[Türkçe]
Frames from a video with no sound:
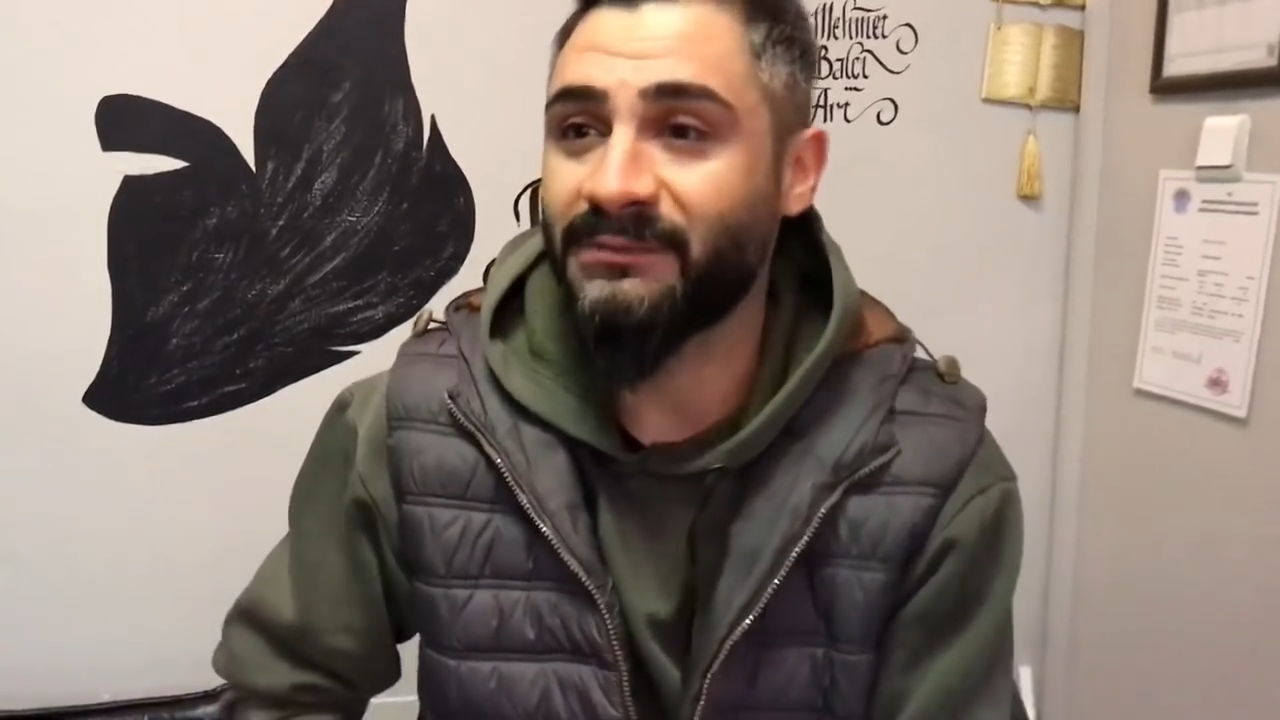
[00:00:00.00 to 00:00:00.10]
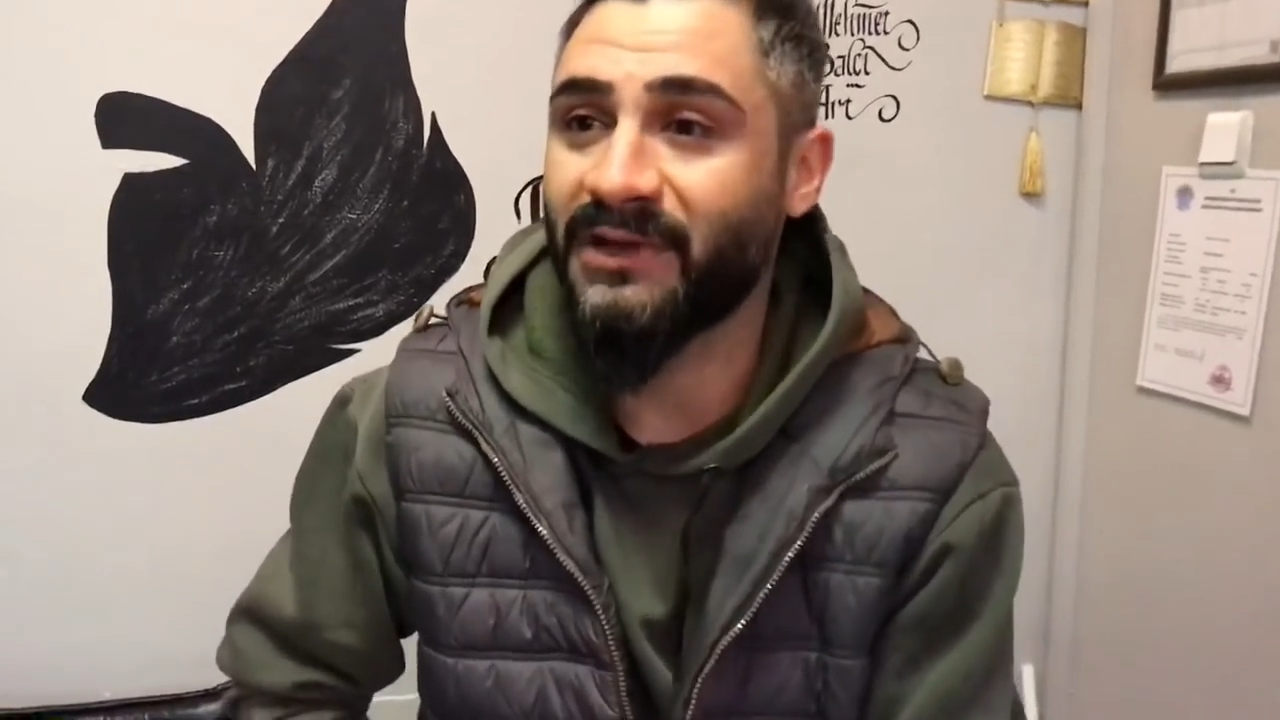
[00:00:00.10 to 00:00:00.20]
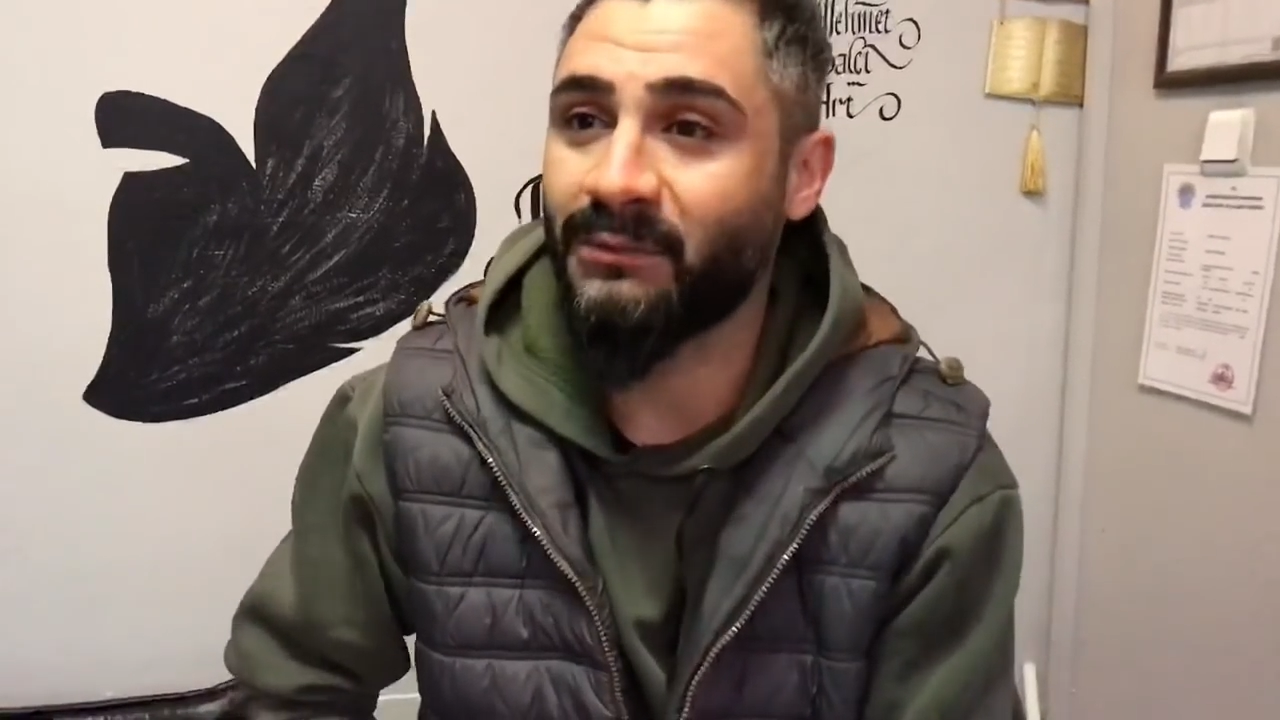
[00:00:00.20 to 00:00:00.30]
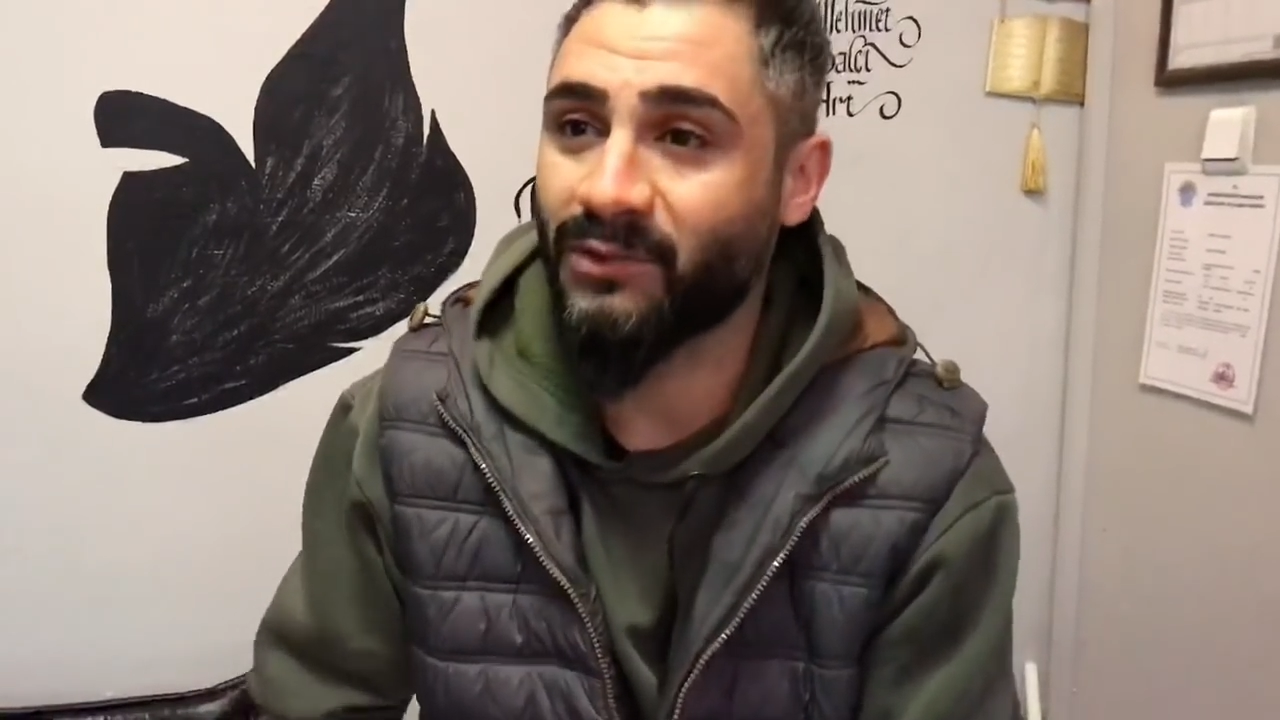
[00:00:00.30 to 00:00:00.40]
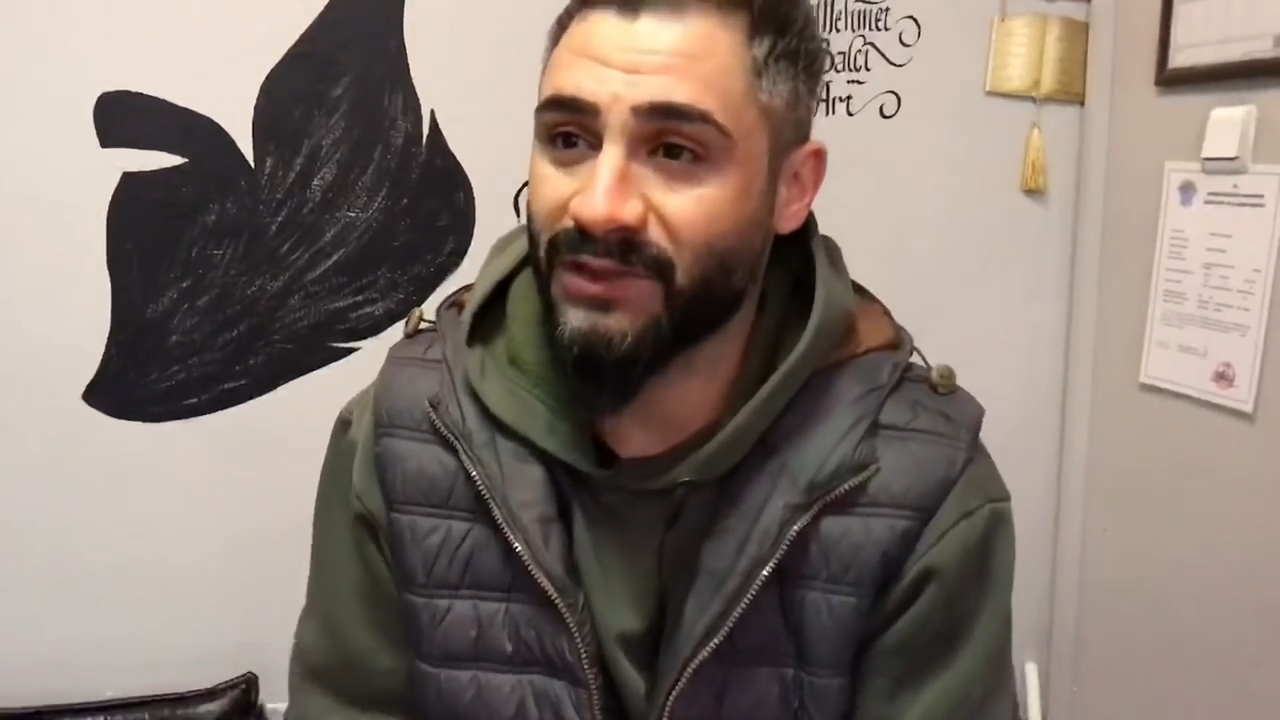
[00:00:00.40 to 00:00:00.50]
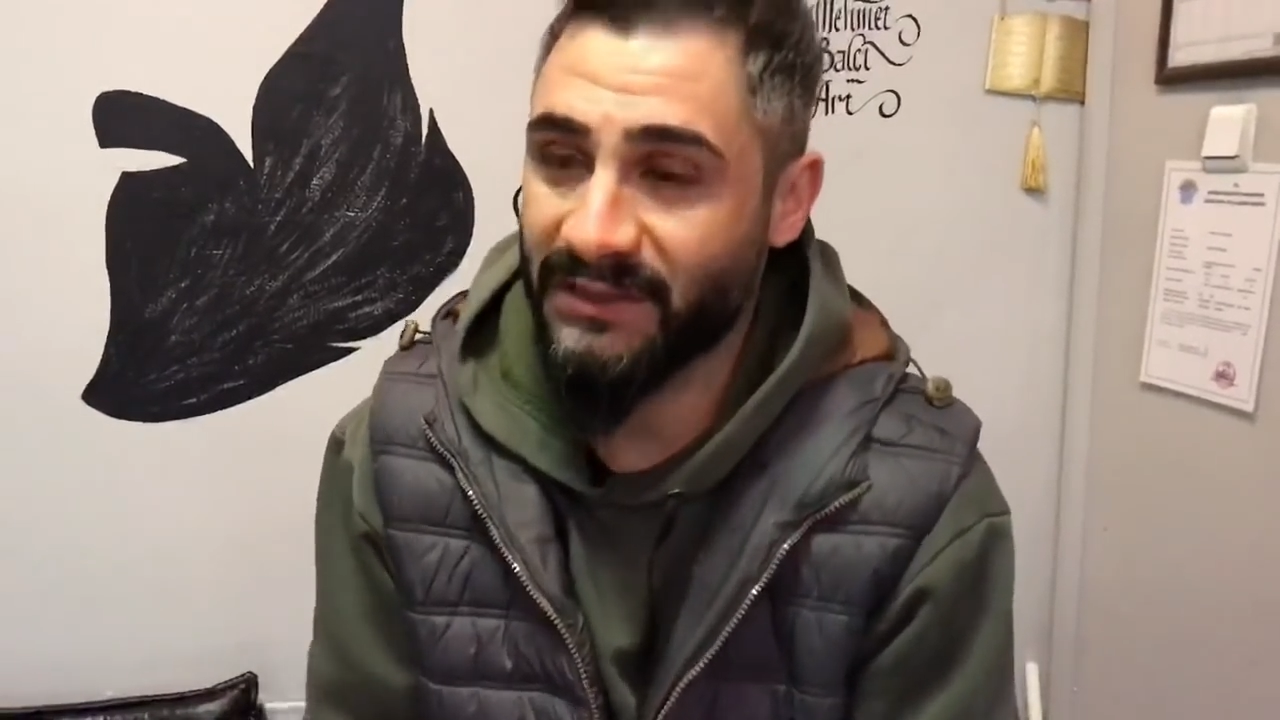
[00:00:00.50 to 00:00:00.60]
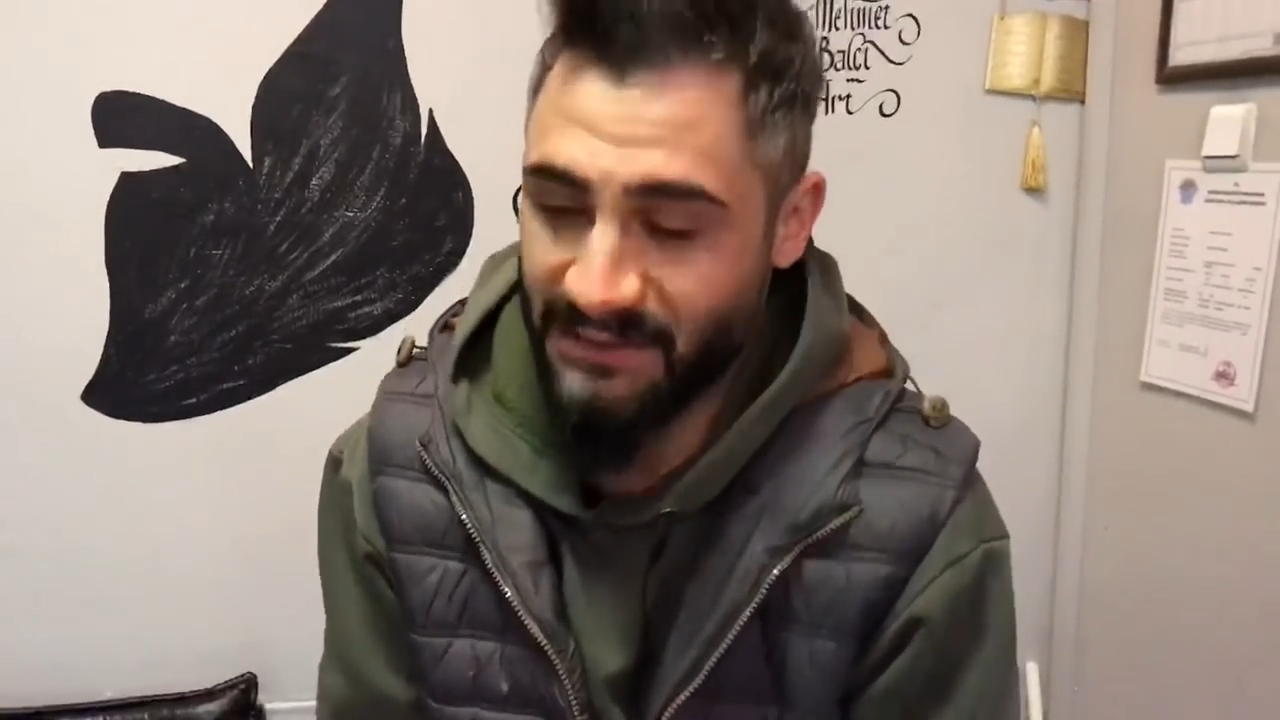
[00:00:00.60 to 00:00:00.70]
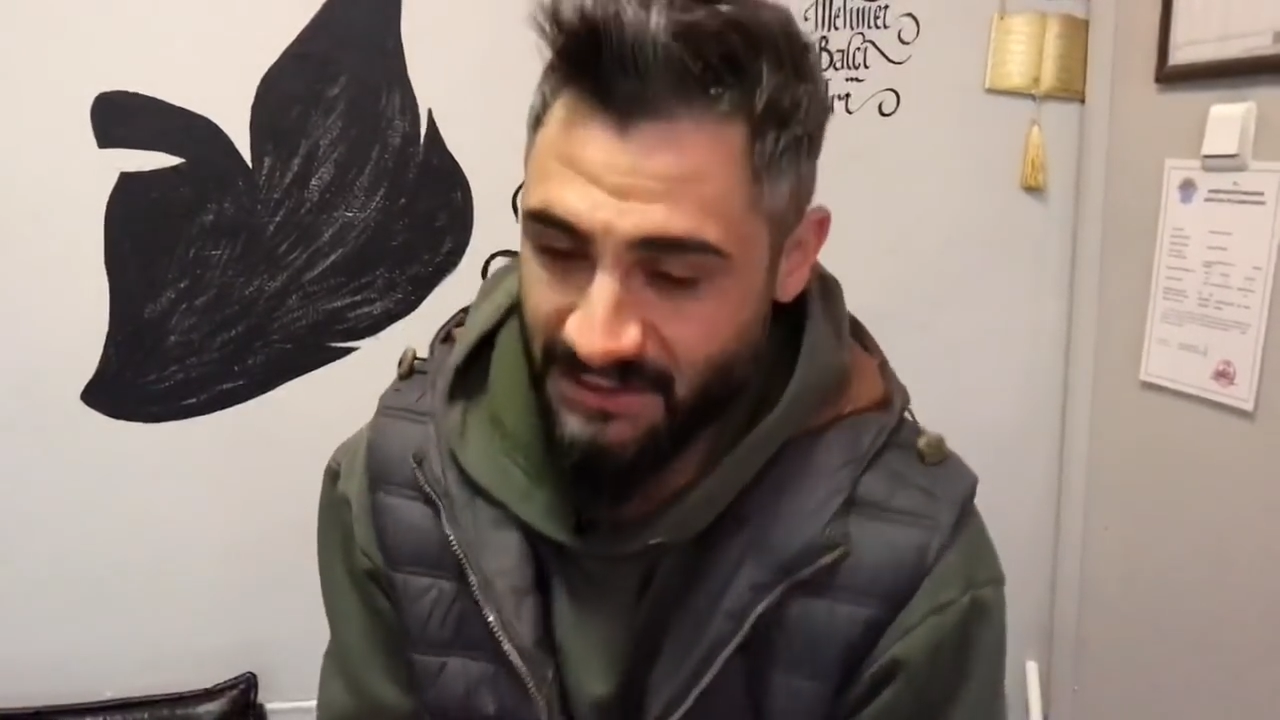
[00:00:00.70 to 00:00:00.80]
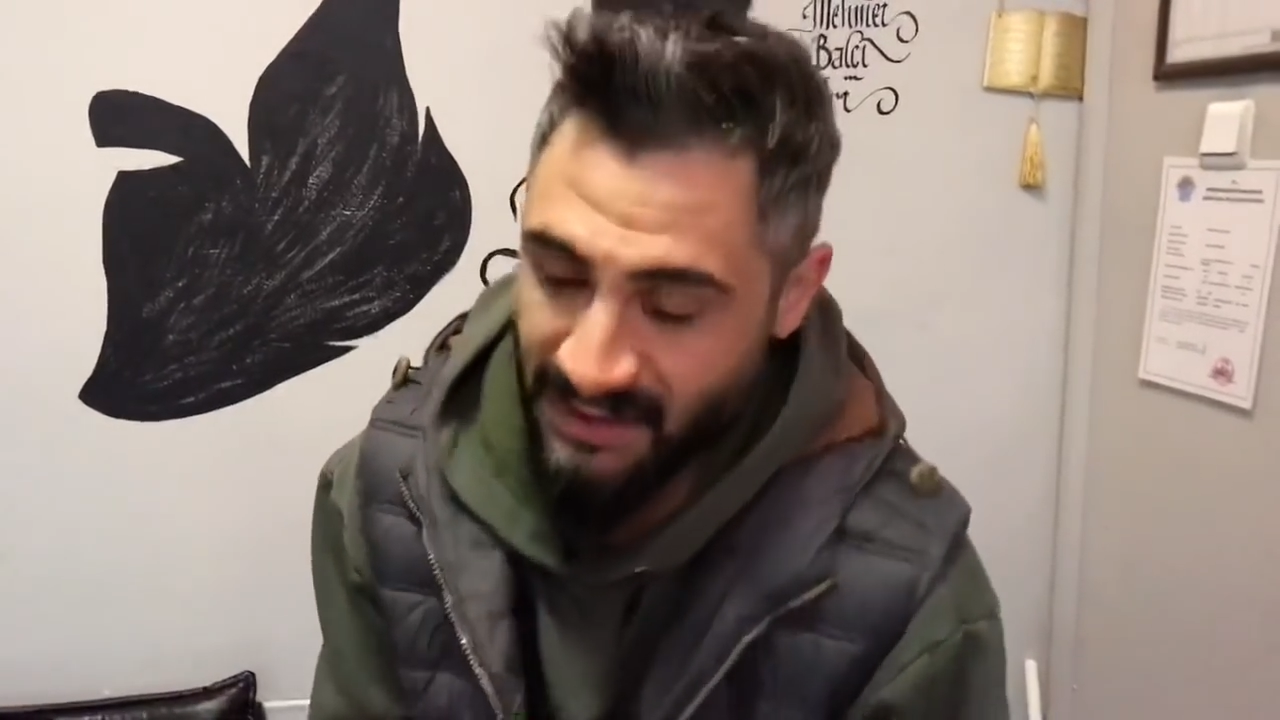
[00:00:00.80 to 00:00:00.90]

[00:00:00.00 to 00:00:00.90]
Yamuk Reis.